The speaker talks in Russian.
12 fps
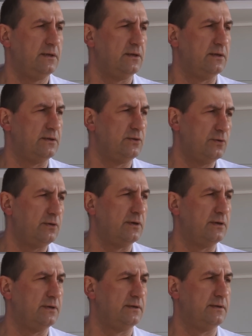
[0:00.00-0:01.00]
э, до
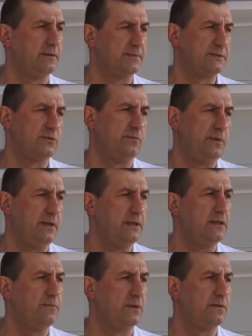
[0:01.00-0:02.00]
э,
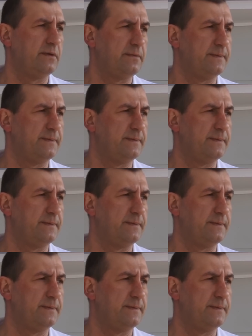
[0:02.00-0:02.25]
поступления первых